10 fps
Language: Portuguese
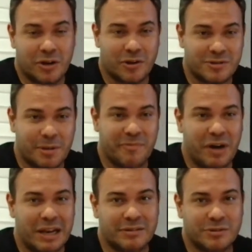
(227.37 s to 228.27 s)
Nós estamos
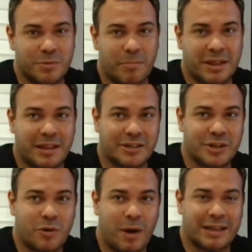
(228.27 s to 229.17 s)
falando de uma
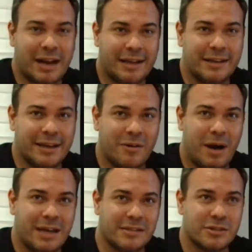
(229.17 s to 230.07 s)
metragem quadrada aí,
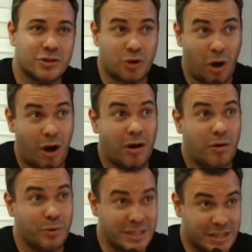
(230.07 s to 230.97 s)
quase só
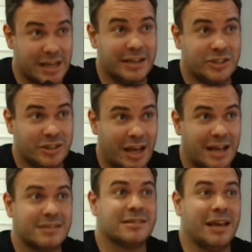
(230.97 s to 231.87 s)
o stand,
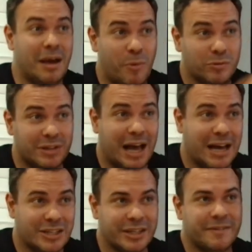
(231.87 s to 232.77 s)
tá? Sem a
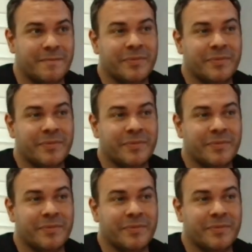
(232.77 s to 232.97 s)
montagem.